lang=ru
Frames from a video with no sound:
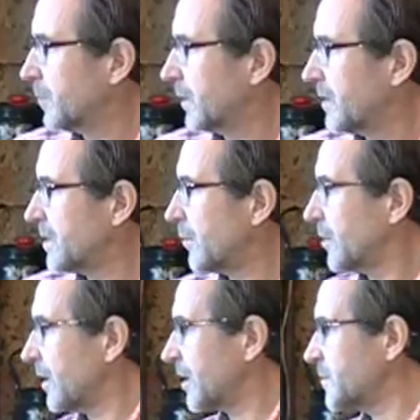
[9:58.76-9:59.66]
Поначалу
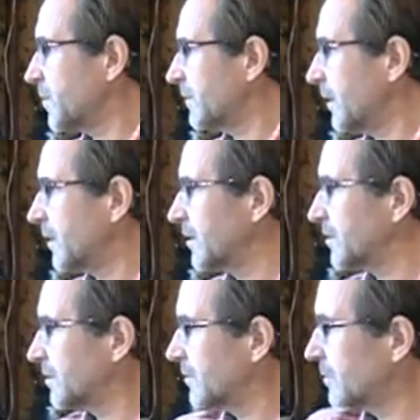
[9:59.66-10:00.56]
я их разбивал, и
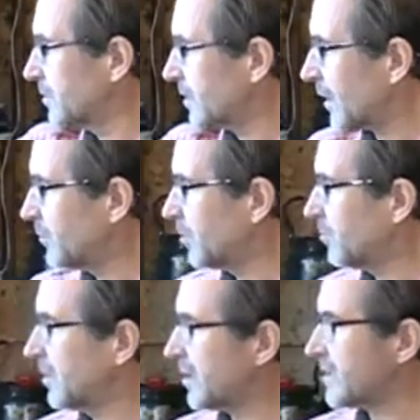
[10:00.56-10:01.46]
как бы
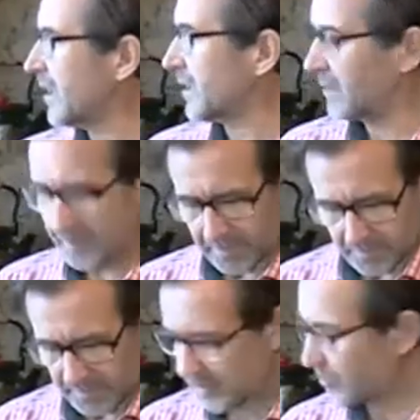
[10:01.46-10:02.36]
было жалко,
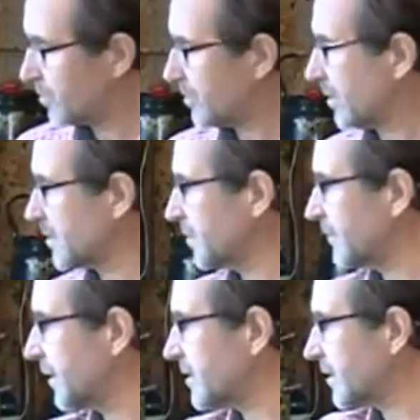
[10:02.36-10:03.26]
понимаете, что, что
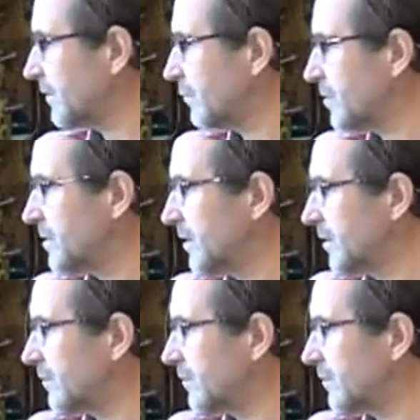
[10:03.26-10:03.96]
разбивается гвоздь, да,